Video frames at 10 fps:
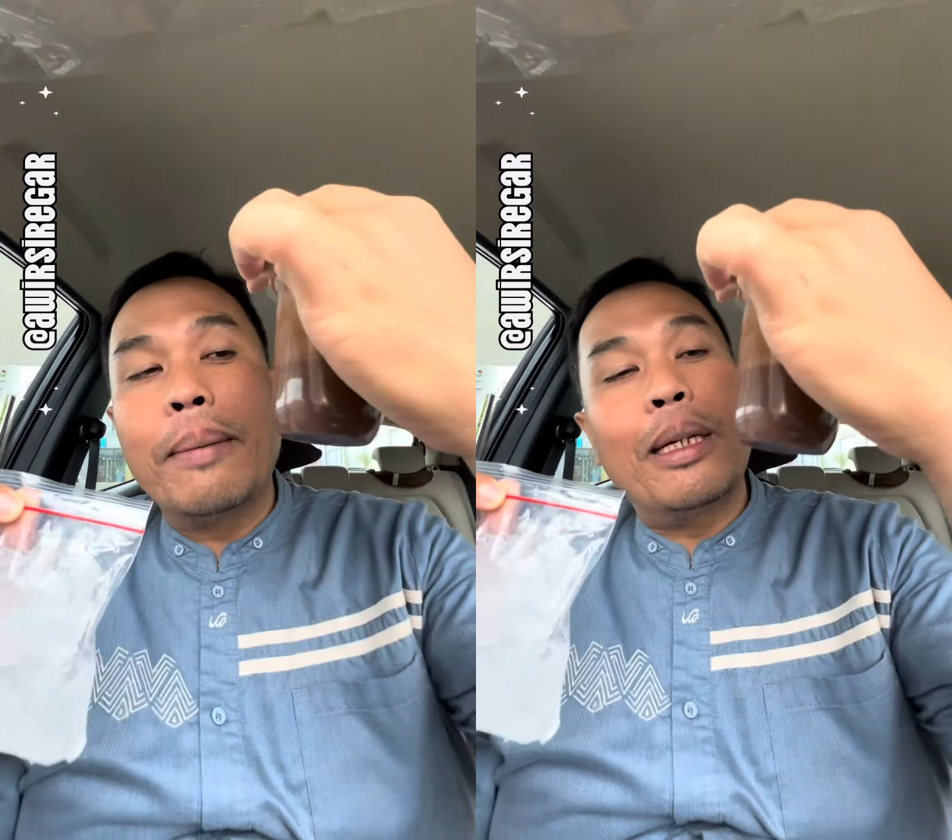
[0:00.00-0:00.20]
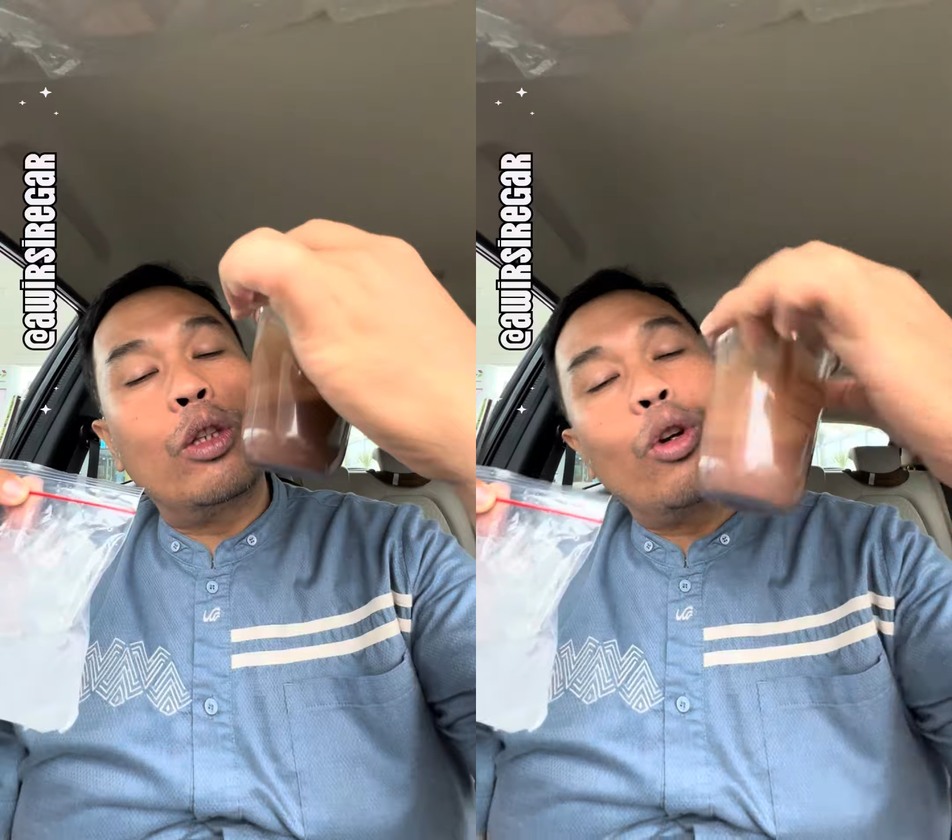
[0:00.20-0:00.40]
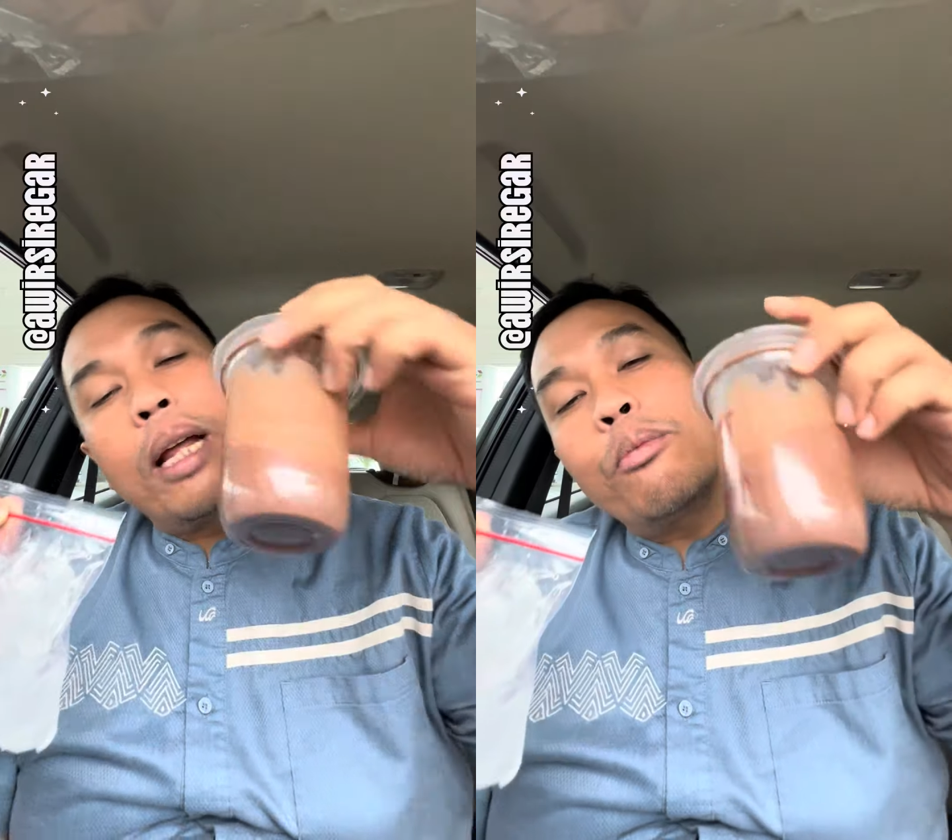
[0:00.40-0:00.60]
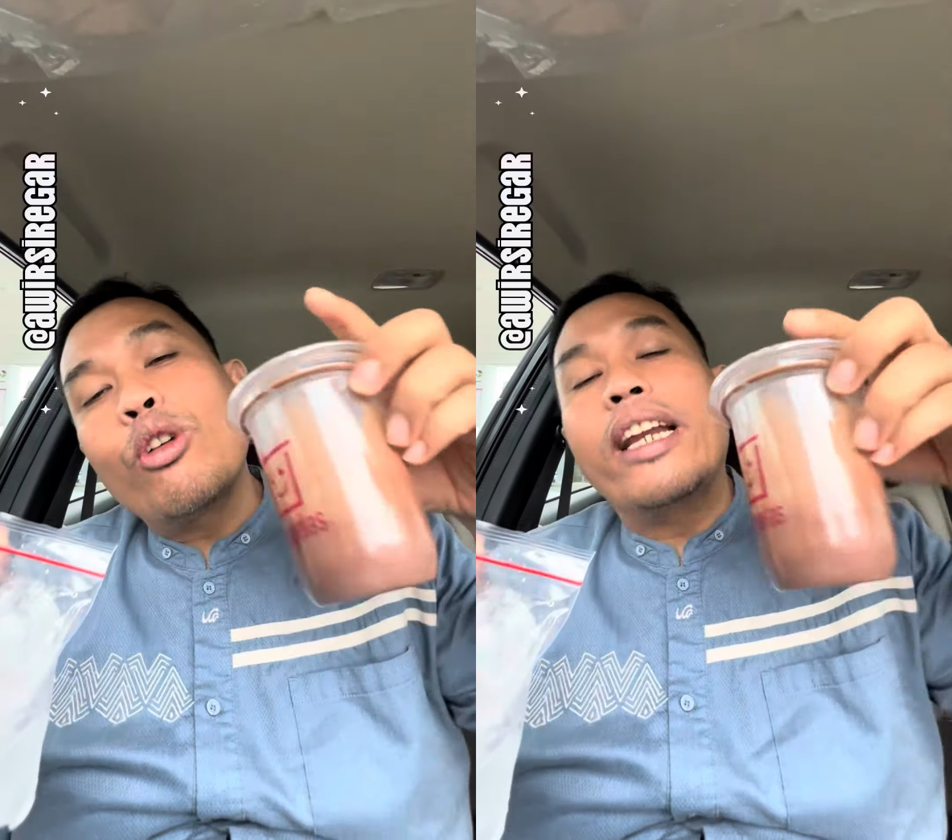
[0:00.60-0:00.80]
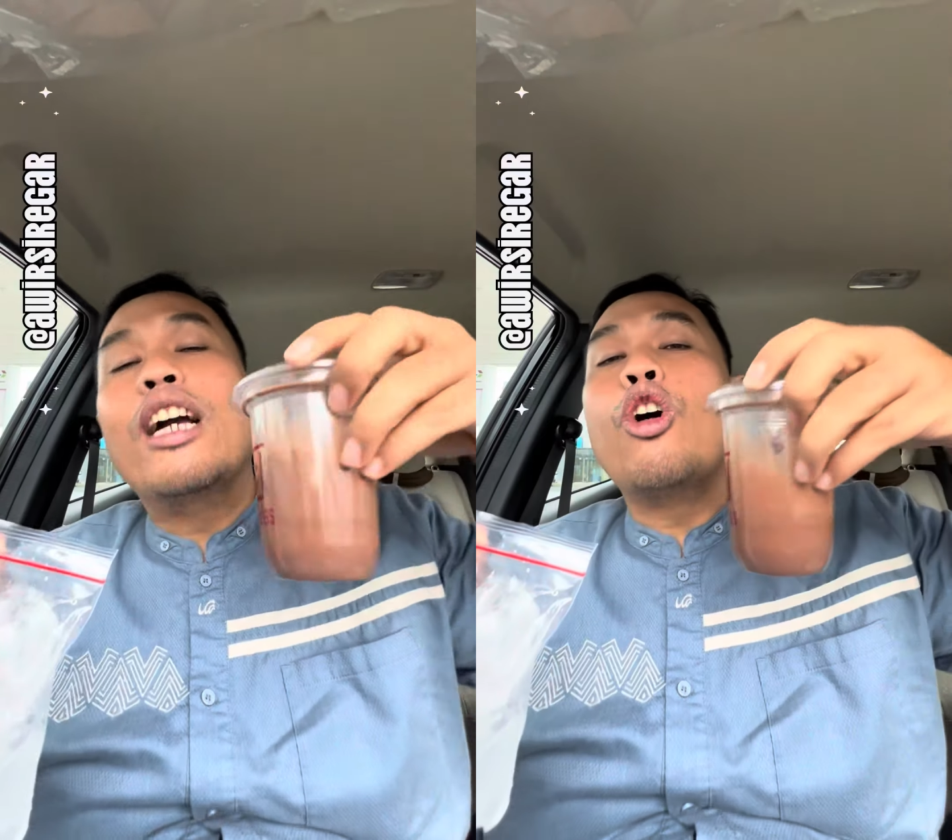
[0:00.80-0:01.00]
kebetulan
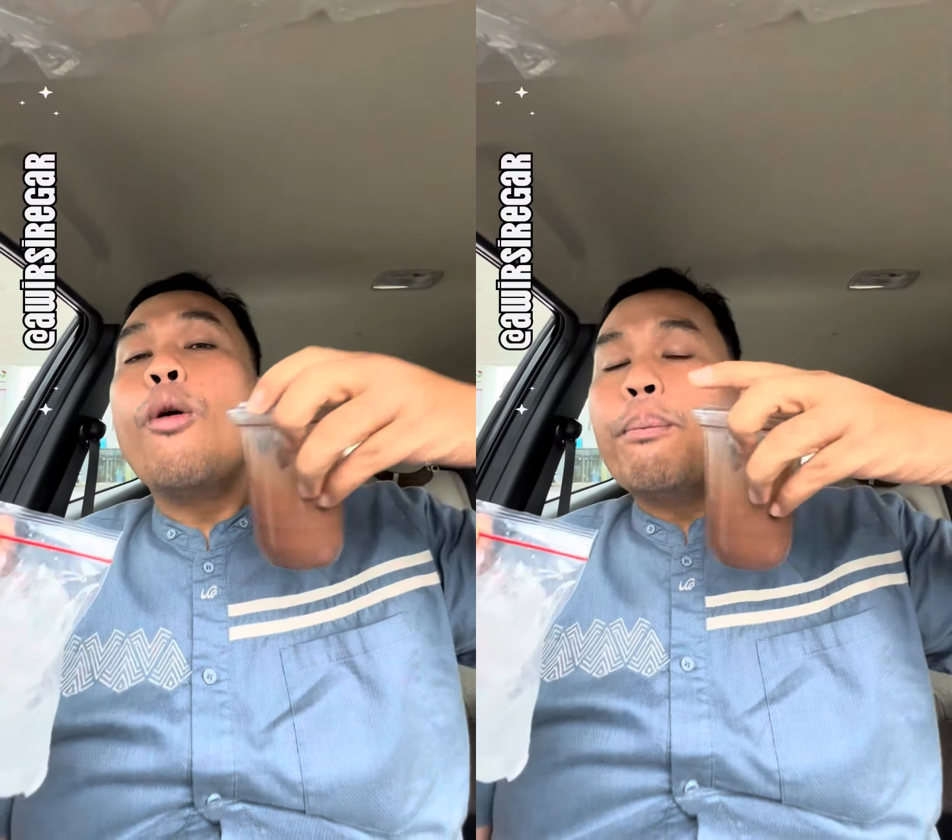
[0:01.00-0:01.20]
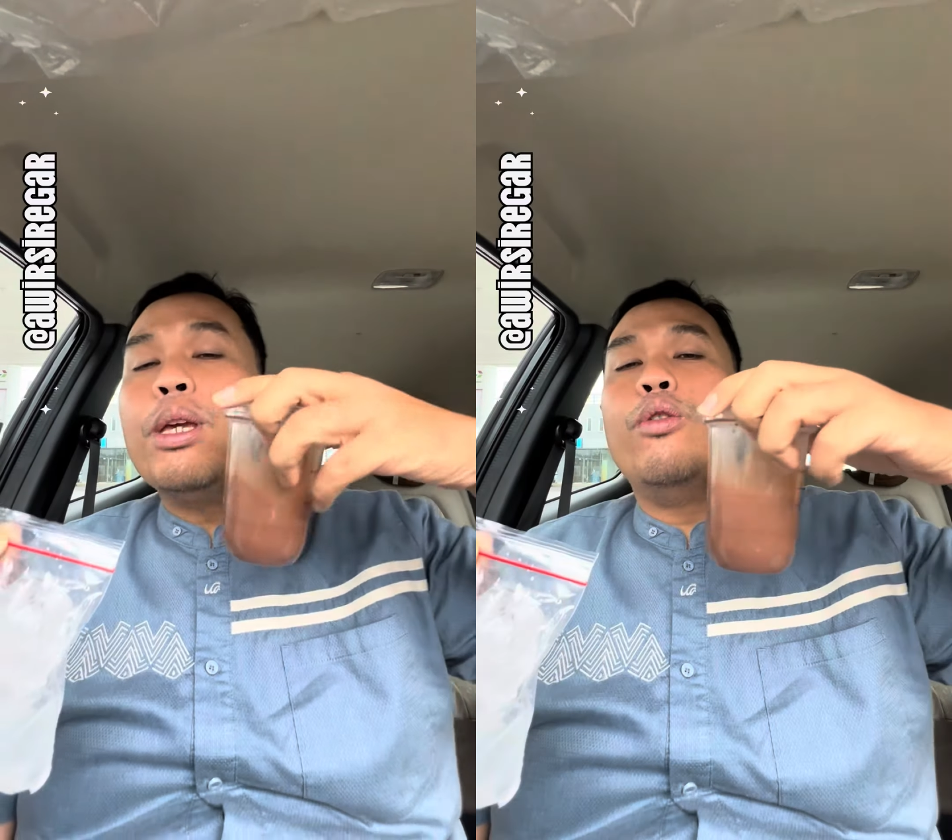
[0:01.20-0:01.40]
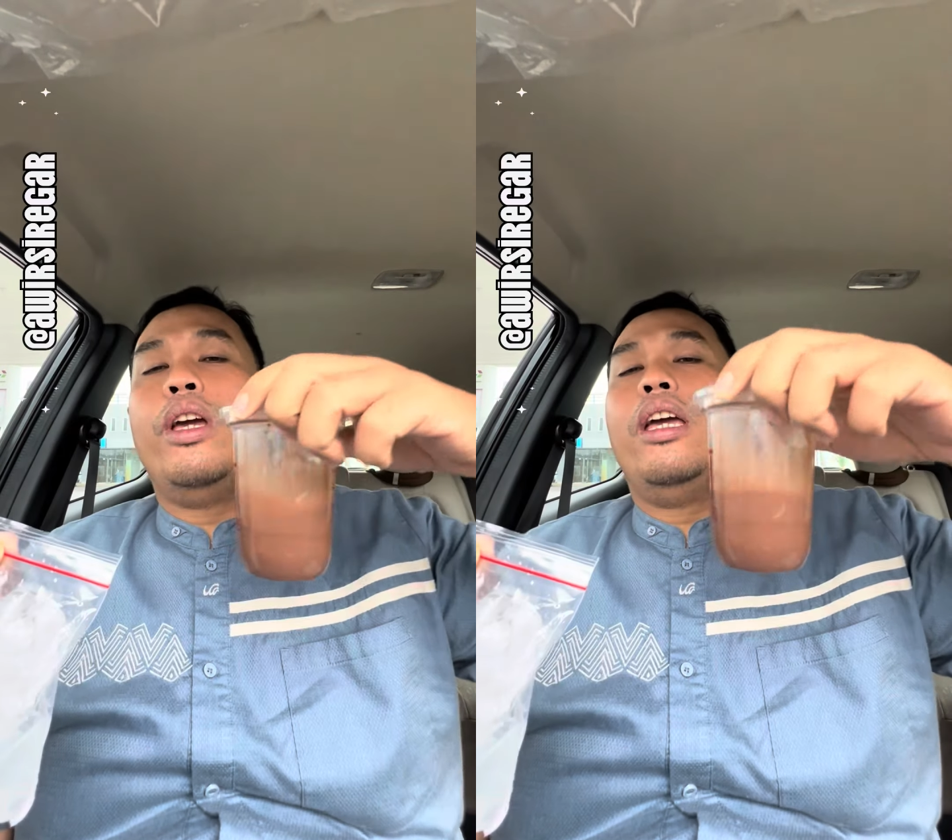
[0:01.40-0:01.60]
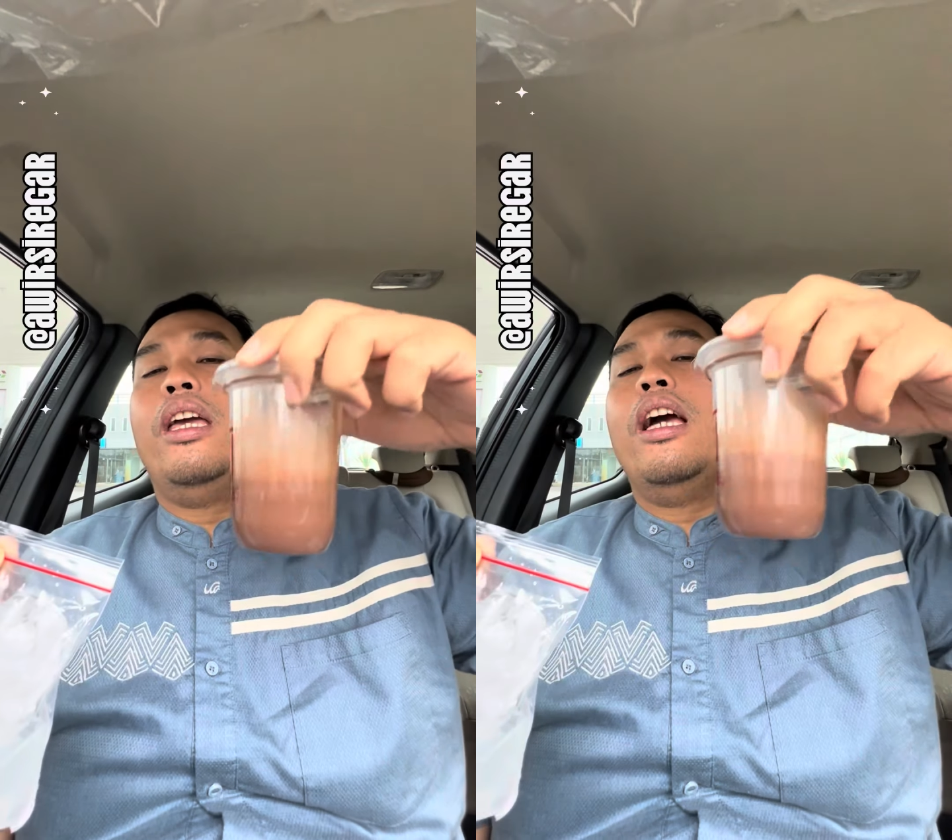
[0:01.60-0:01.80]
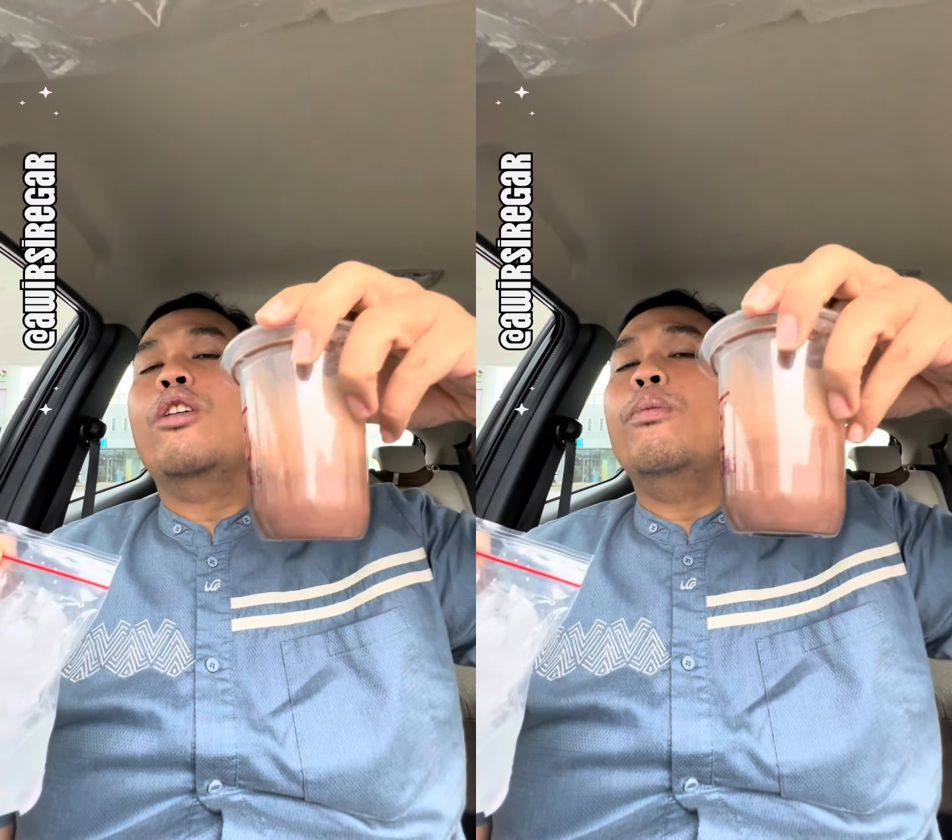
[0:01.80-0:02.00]
bukan yang kopi
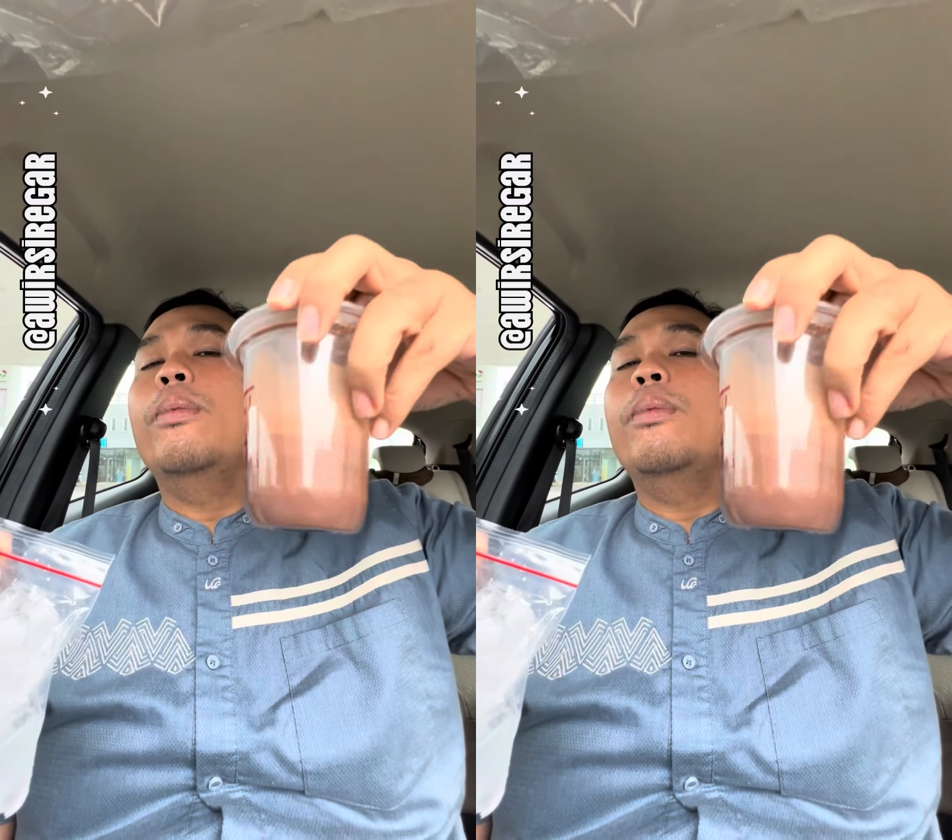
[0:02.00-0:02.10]
weh yang aku